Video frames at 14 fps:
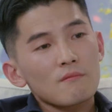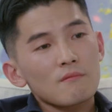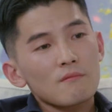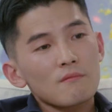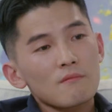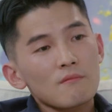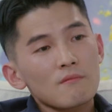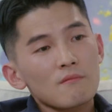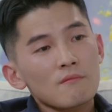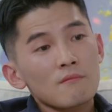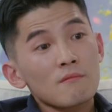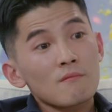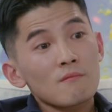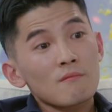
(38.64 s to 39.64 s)
他们就刷到了。
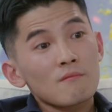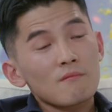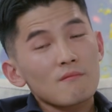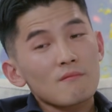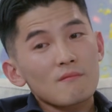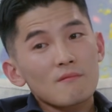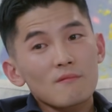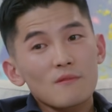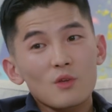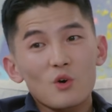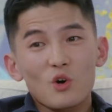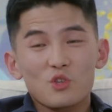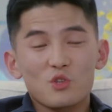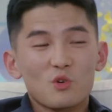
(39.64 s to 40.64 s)

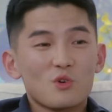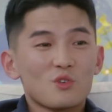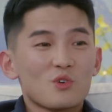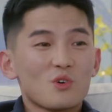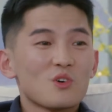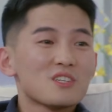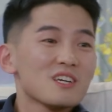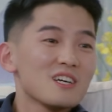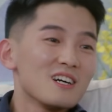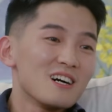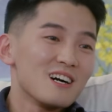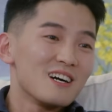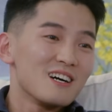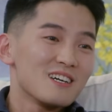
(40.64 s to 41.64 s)
哇，通通过
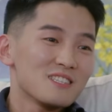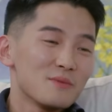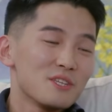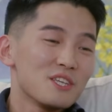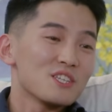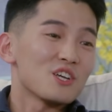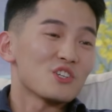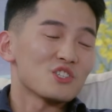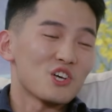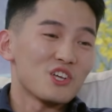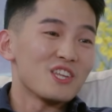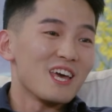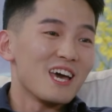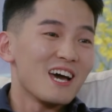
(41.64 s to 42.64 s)
这个自媒体找
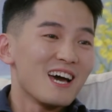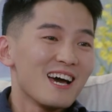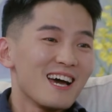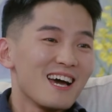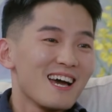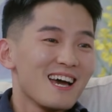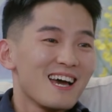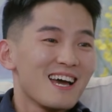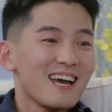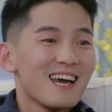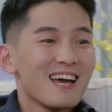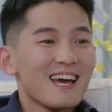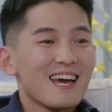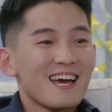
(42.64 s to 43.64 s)
找到你，这么低